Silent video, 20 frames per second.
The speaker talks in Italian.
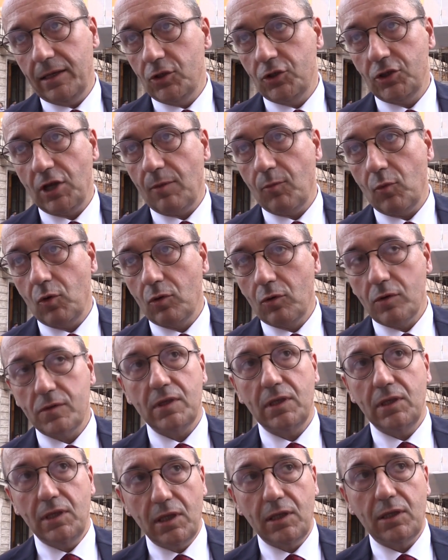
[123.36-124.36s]
diciamo,
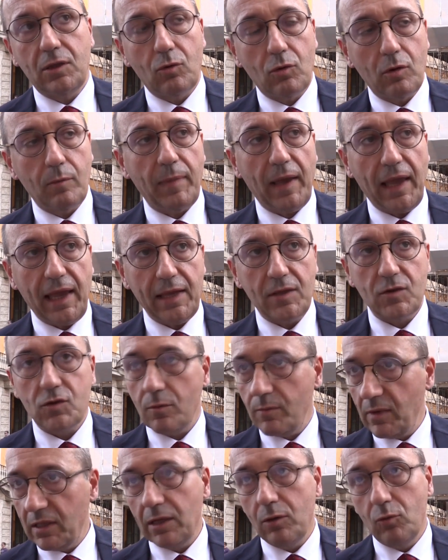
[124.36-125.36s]
cosiddetti europei,
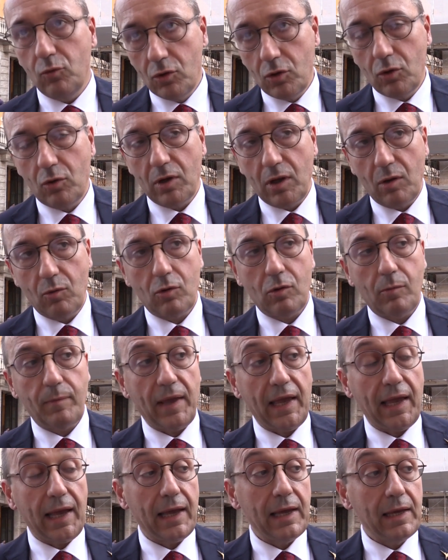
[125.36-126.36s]
insomma dell'Unione
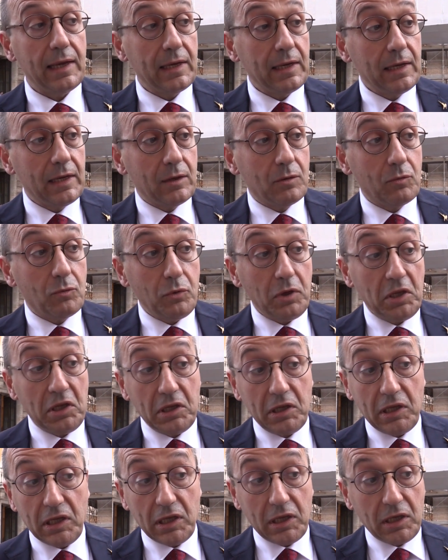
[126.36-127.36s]
Europea.
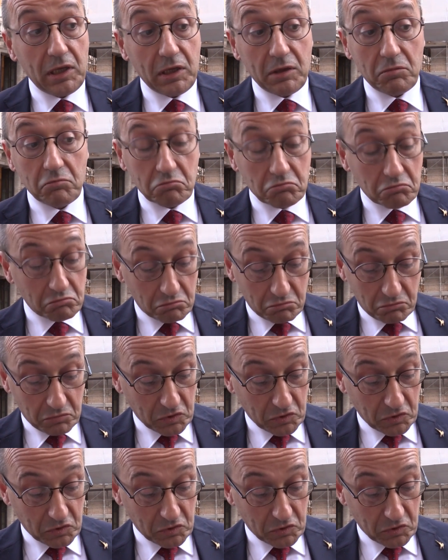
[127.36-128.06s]
Quindi mh, mm,